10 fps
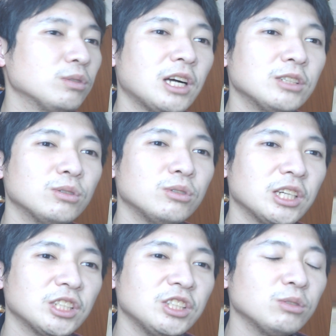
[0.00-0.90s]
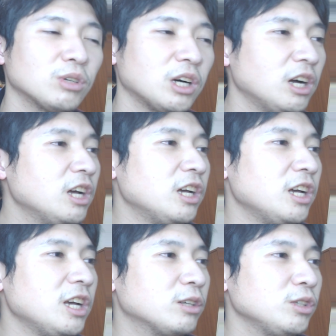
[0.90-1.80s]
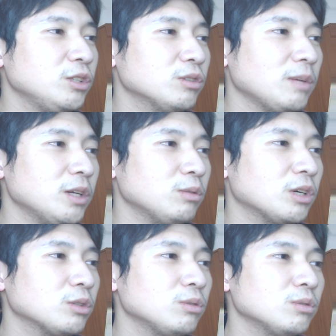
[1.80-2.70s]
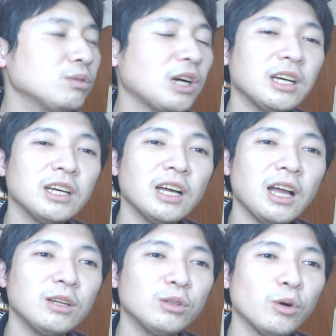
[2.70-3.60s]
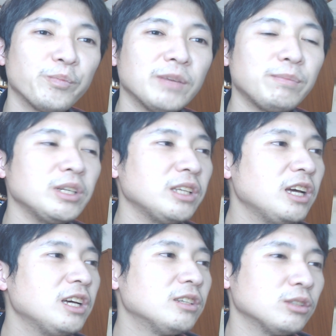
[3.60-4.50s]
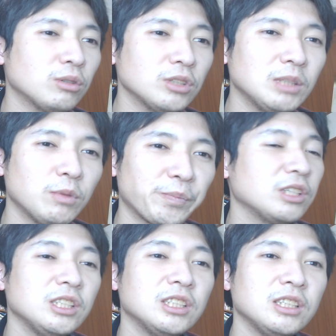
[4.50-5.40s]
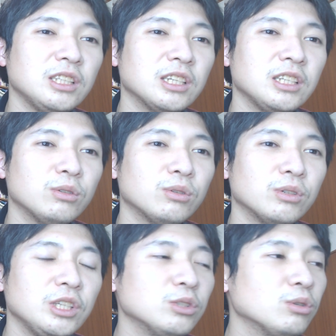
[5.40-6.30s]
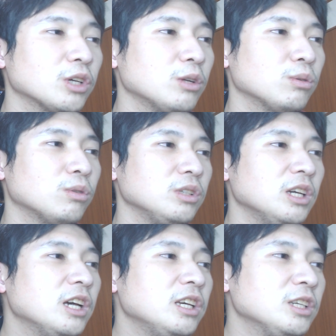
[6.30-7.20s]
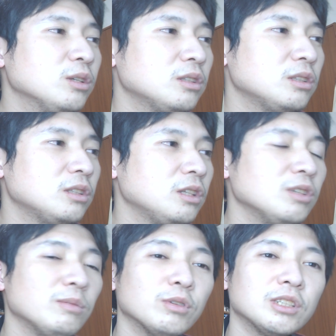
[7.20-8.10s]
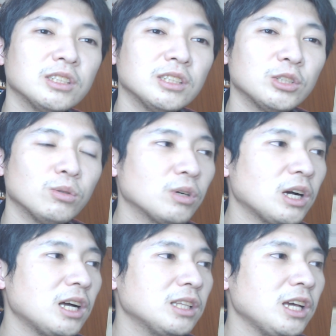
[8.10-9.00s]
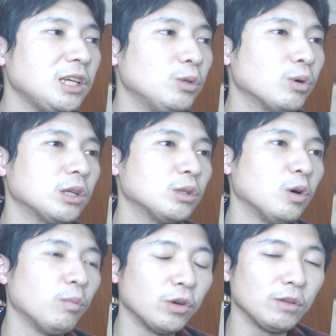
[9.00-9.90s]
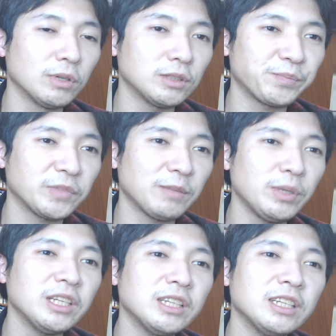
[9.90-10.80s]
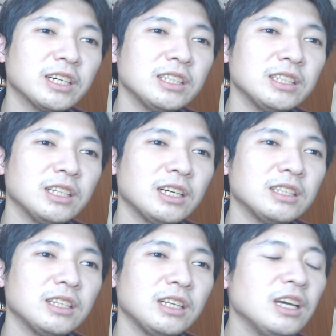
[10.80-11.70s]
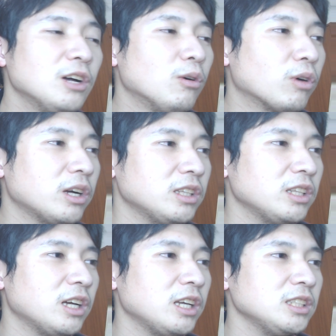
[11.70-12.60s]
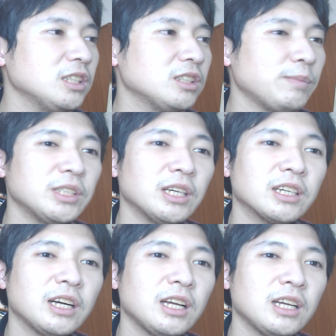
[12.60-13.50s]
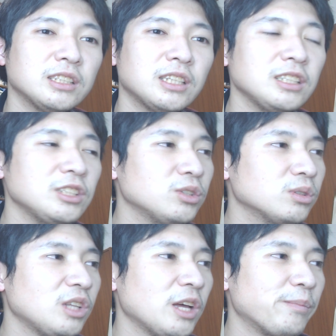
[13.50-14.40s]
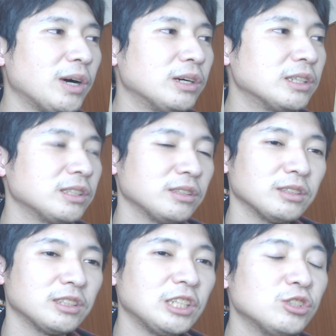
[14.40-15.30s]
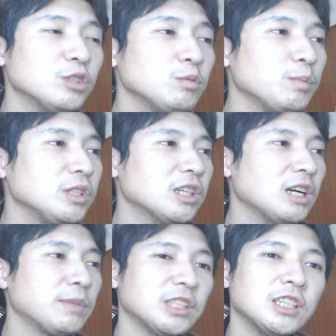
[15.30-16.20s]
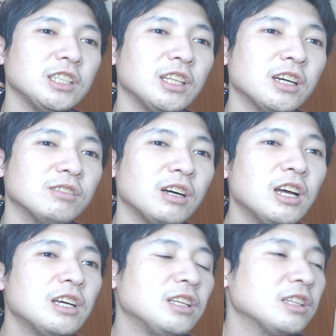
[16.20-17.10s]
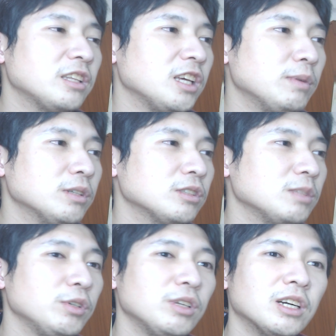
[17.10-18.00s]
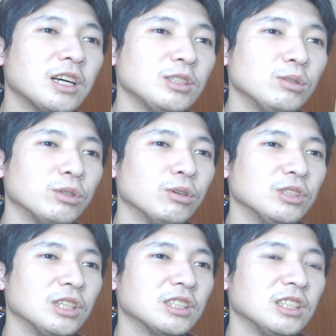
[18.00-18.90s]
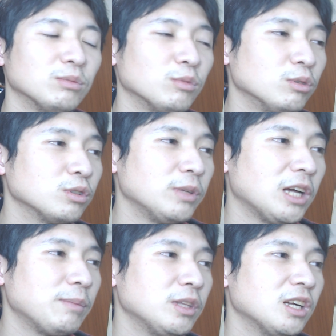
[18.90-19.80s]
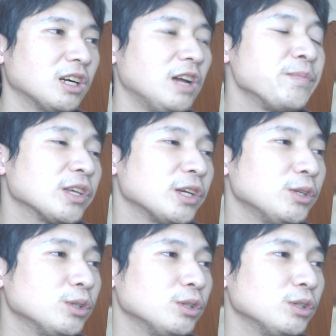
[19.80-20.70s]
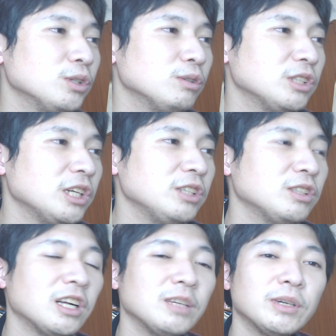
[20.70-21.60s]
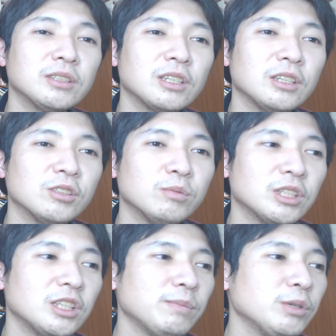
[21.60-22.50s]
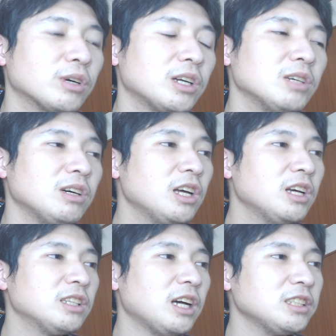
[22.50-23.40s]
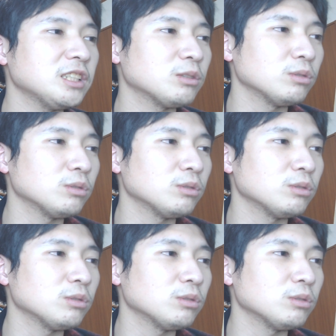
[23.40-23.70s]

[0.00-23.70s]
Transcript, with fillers: 本当家族を養うとか、えー、国のためとかそういうことを考えると、やっぱりね、少しでも金銭的にこういい条件のところに行くっていうのは僕は全然しょうがないのかと思います。うん、やっぱりなんだかんだでね、お金って大事です。やっぱりサッカー選手って、まあうん、選手寿命短い、まあ、最近長くはなっていますし、三浦和のようにですね、もう本当大ベテランがいる J リーグではありますけれども、ただやっぱりお金は大事です。